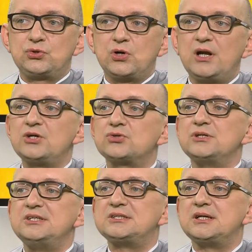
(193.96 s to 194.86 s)
du collège
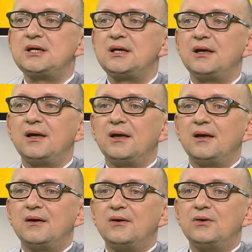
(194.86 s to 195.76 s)
au lycée,
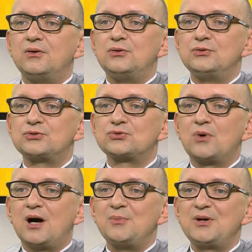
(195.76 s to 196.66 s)
euh, le
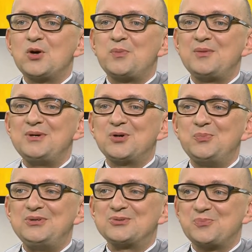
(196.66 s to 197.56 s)
soir, mes copains et mes
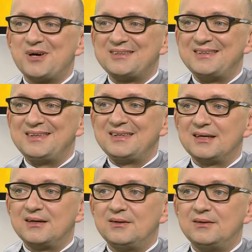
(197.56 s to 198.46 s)
copines sont partis.
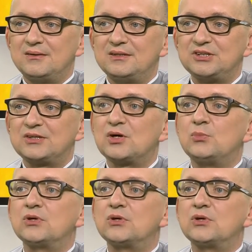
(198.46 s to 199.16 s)
Euh, j'attends